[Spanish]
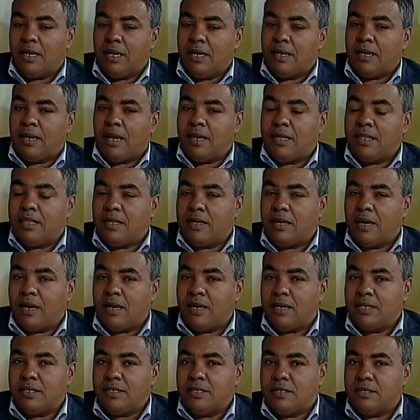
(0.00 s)
La idea
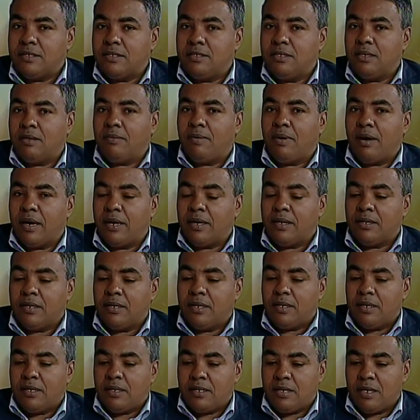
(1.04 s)
es llevar
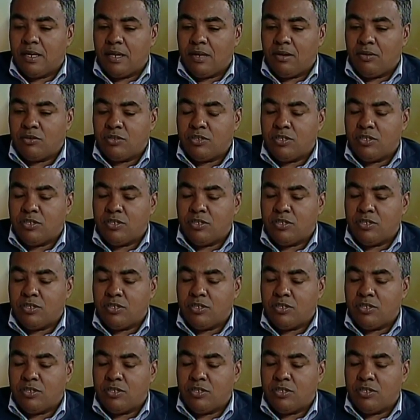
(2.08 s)
en los